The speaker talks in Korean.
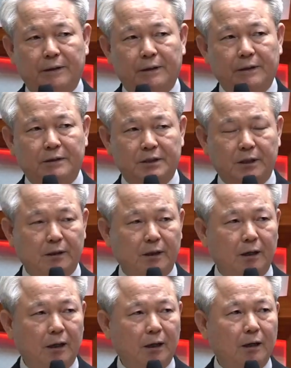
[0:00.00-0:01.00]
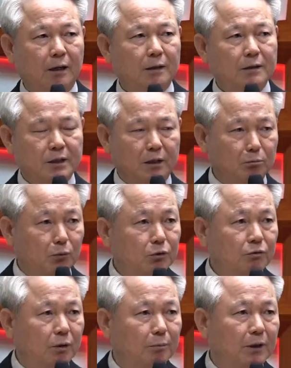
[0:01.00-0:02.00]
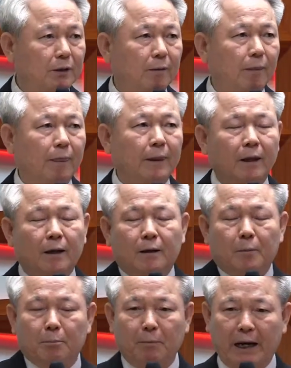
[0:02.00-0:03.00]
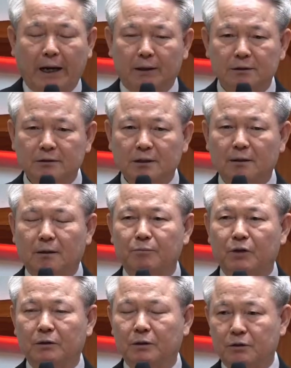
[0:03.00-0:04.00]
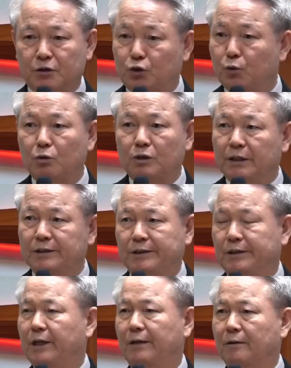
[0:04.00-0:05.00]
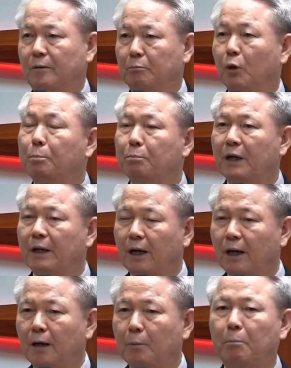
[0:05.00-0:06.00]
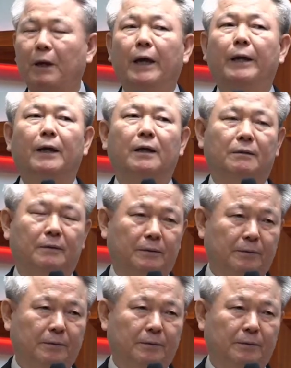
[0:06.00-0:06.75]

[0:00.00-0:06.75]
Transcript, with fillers: 이 제가 잘못되면 많은 사람들을 지옥 자식이 합몇 배나? 배나 더.